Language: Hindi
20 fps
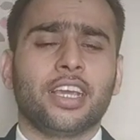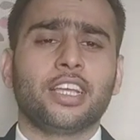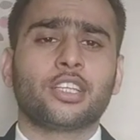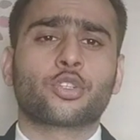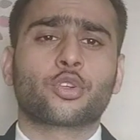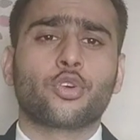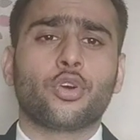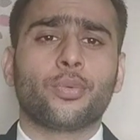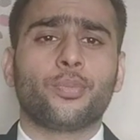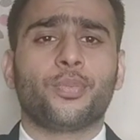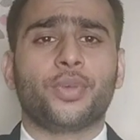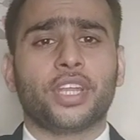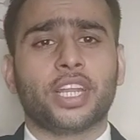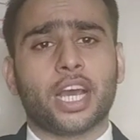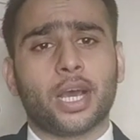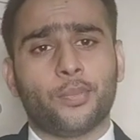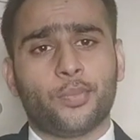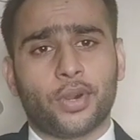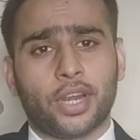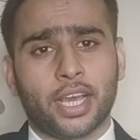इसको
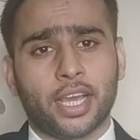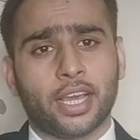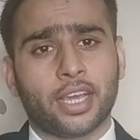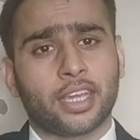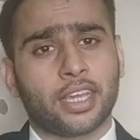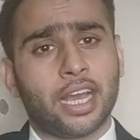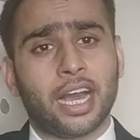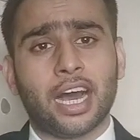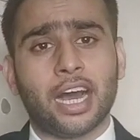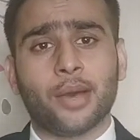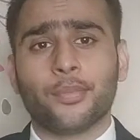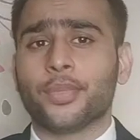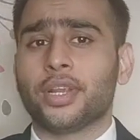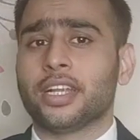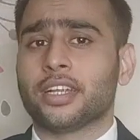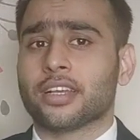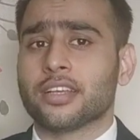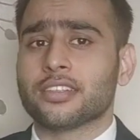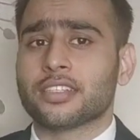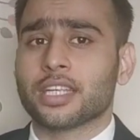बिना पढ़े क्या हम
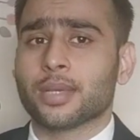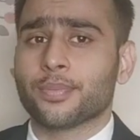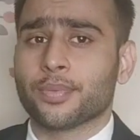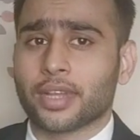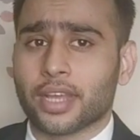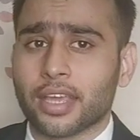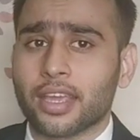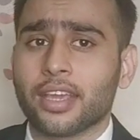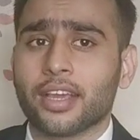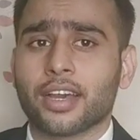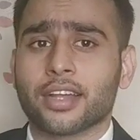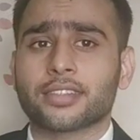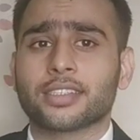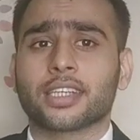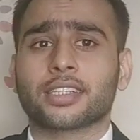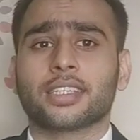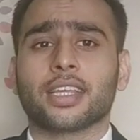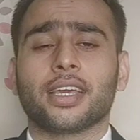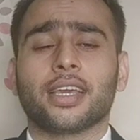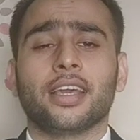इंटर्नशिप नहीं कर
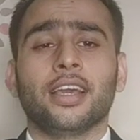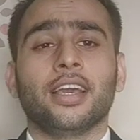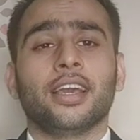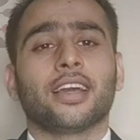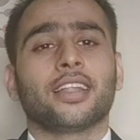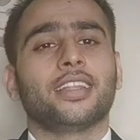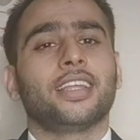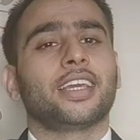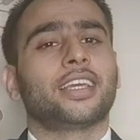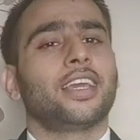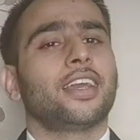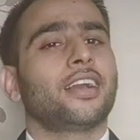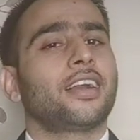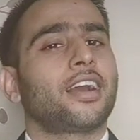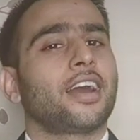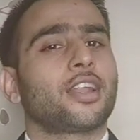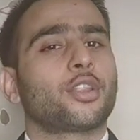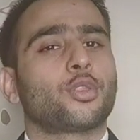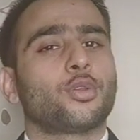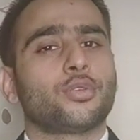सकते देखिए
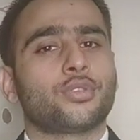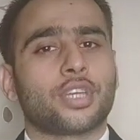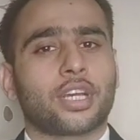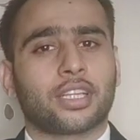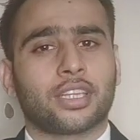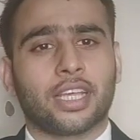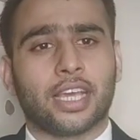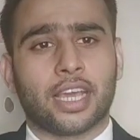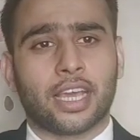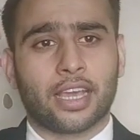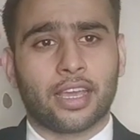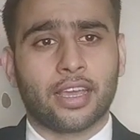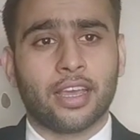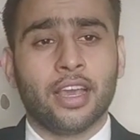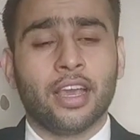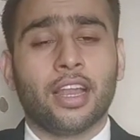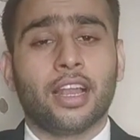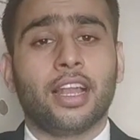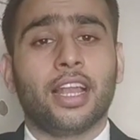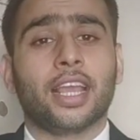कर तो सकते हैं
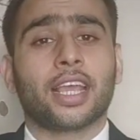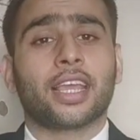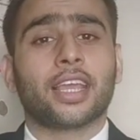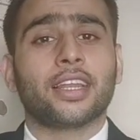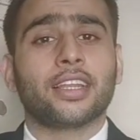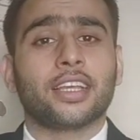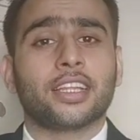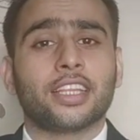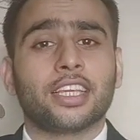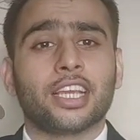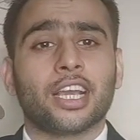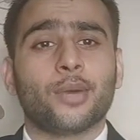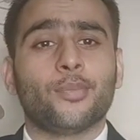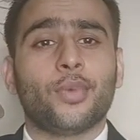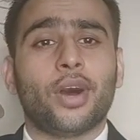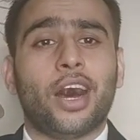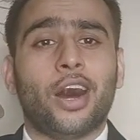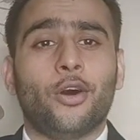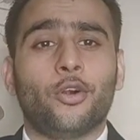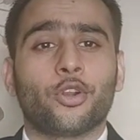लेकिन यदि
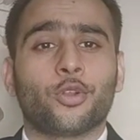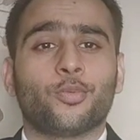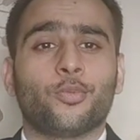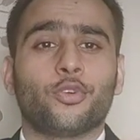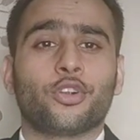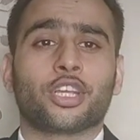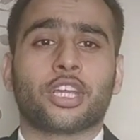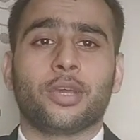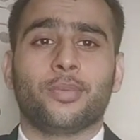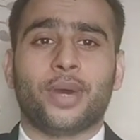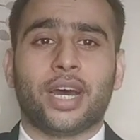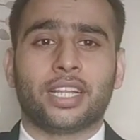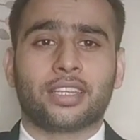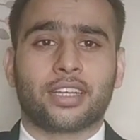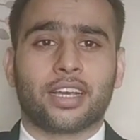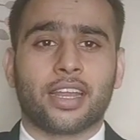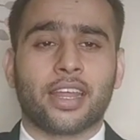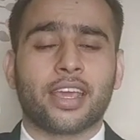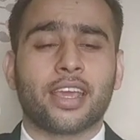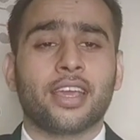हम आउटपुट की
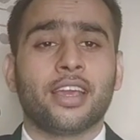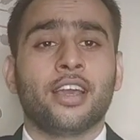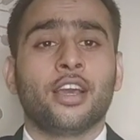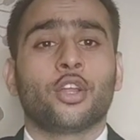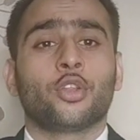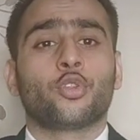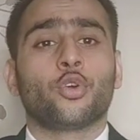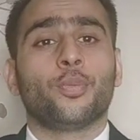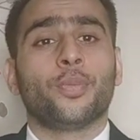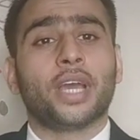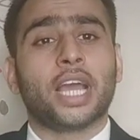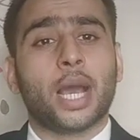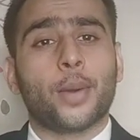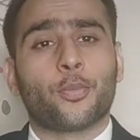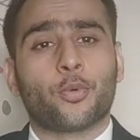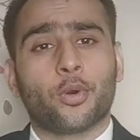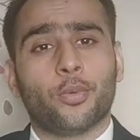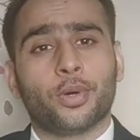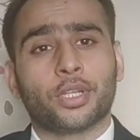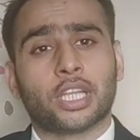बात करें तो मैं
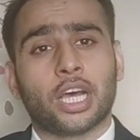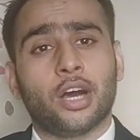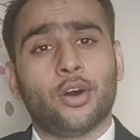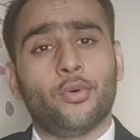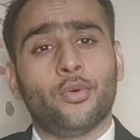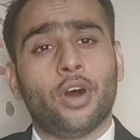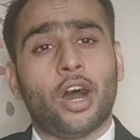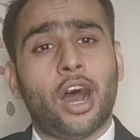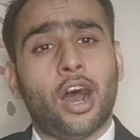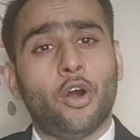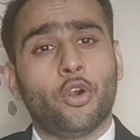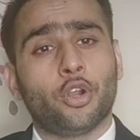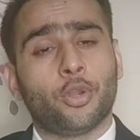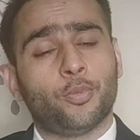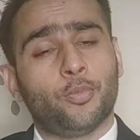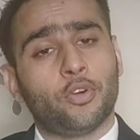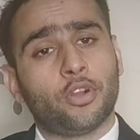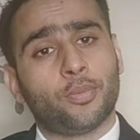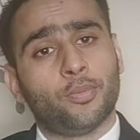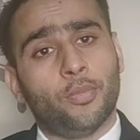आपको बताऊं
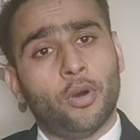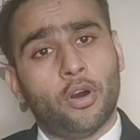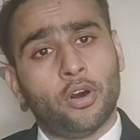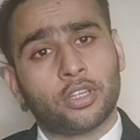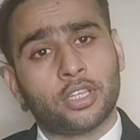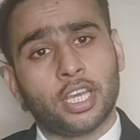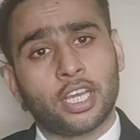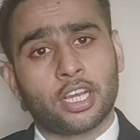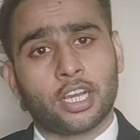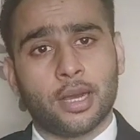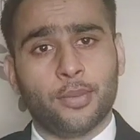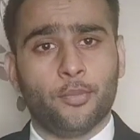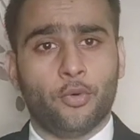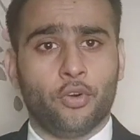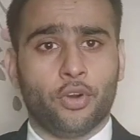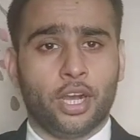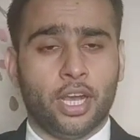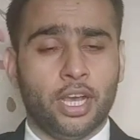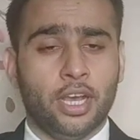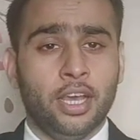आउटपुट बहुत ही कम
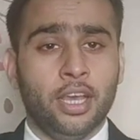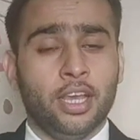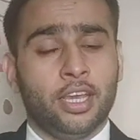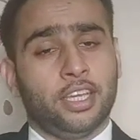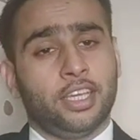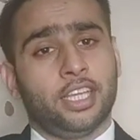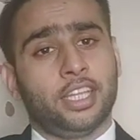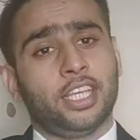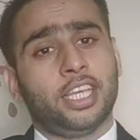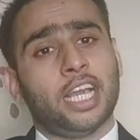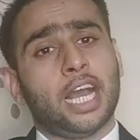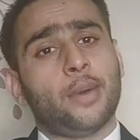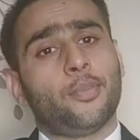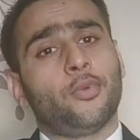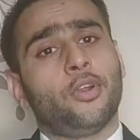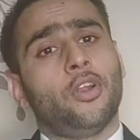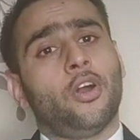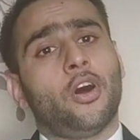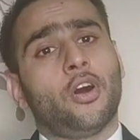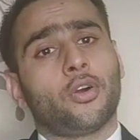होगा यदि
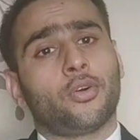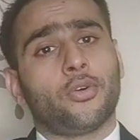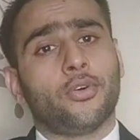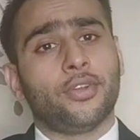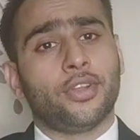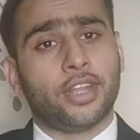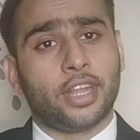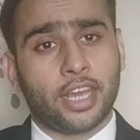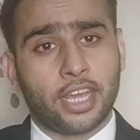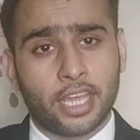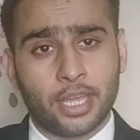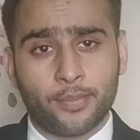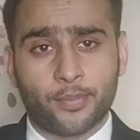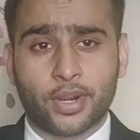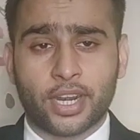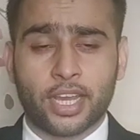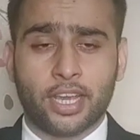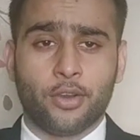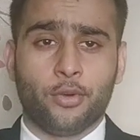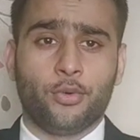आप लॉ को नहीं
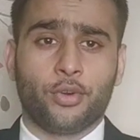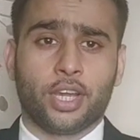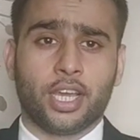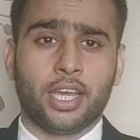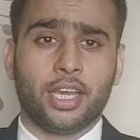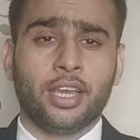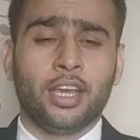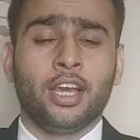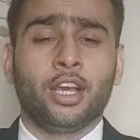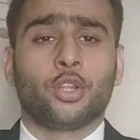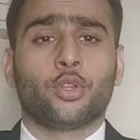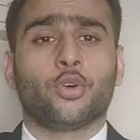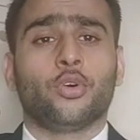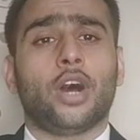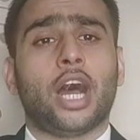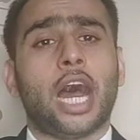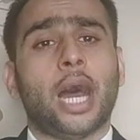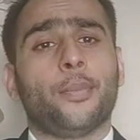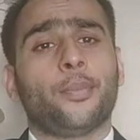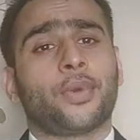पढ़े होंगे तो
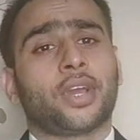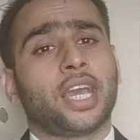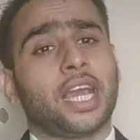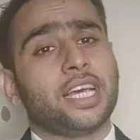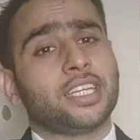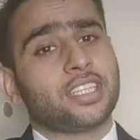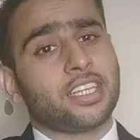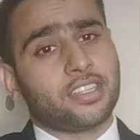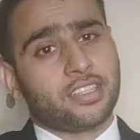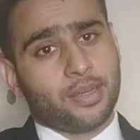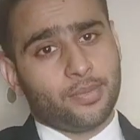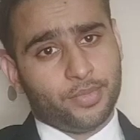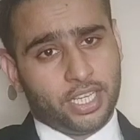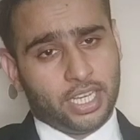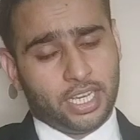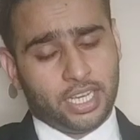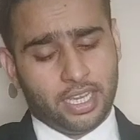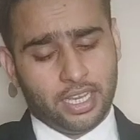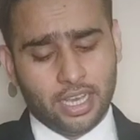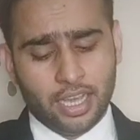आप कैसे
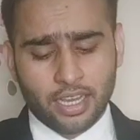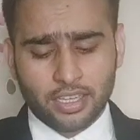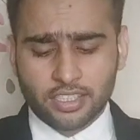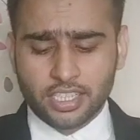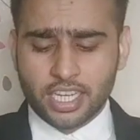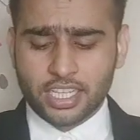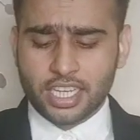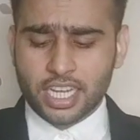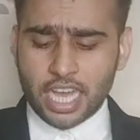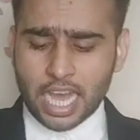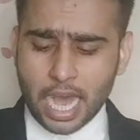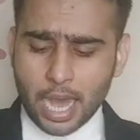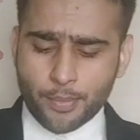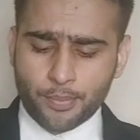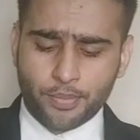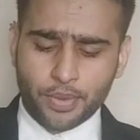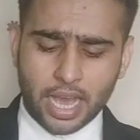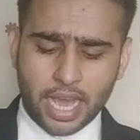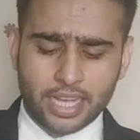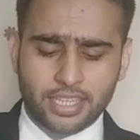समझेंगे जैसे
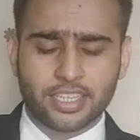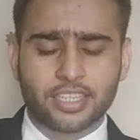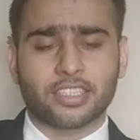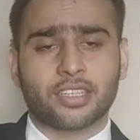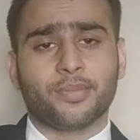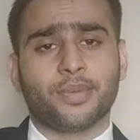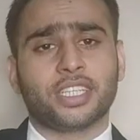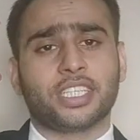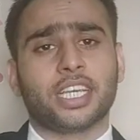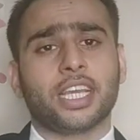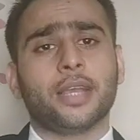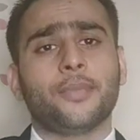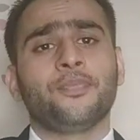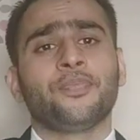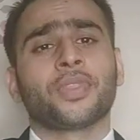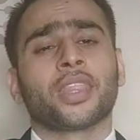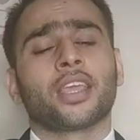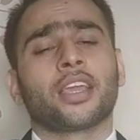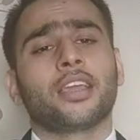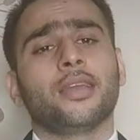आप ऐसे समझिए
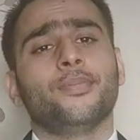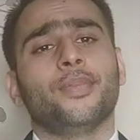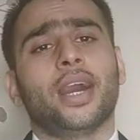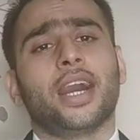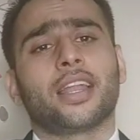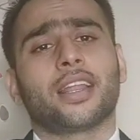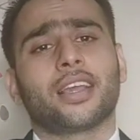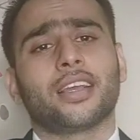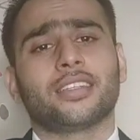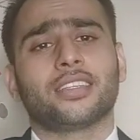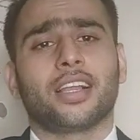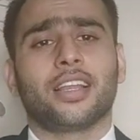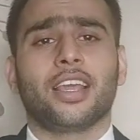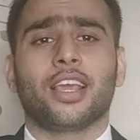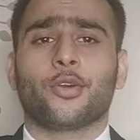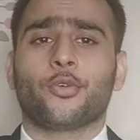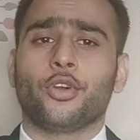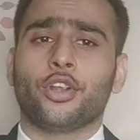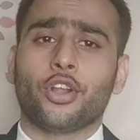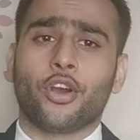कि मान के
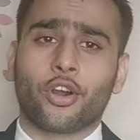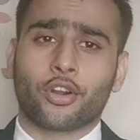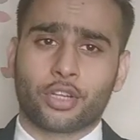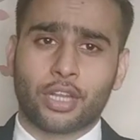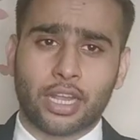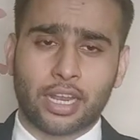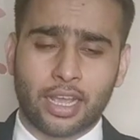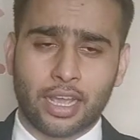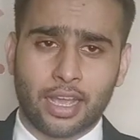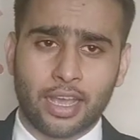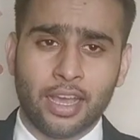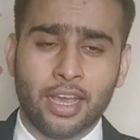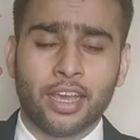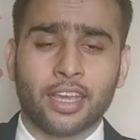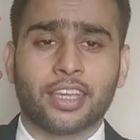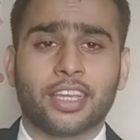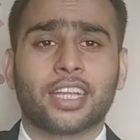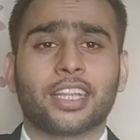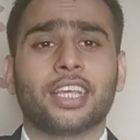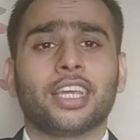चलिए कोई डॉक्टर है
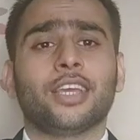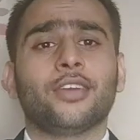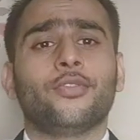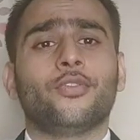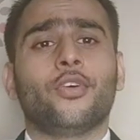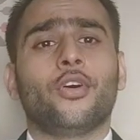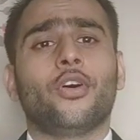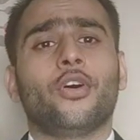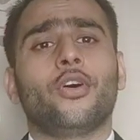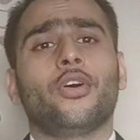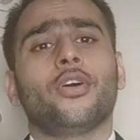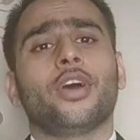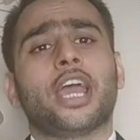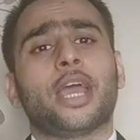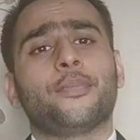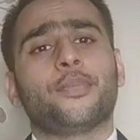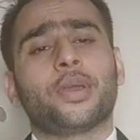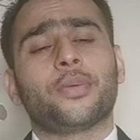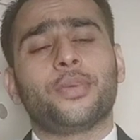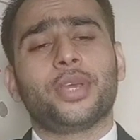यदि वो
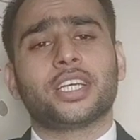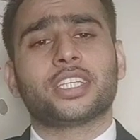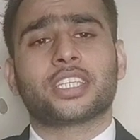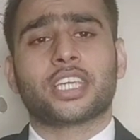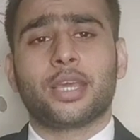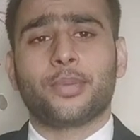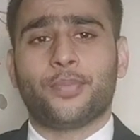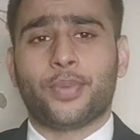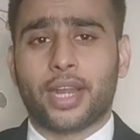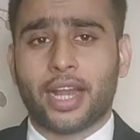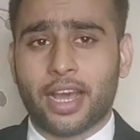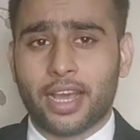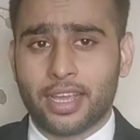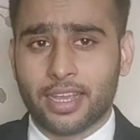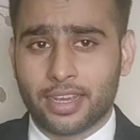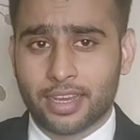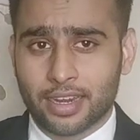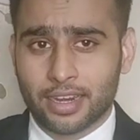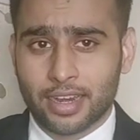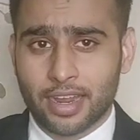एमबीबीएस की
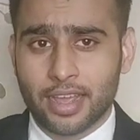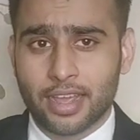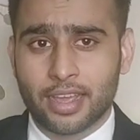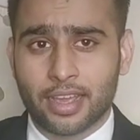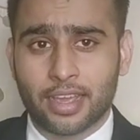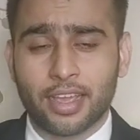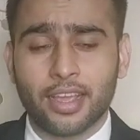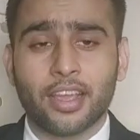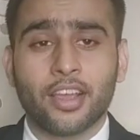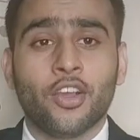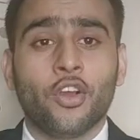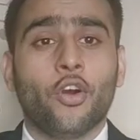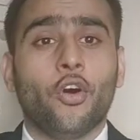पढ़ाई कर रहे हैं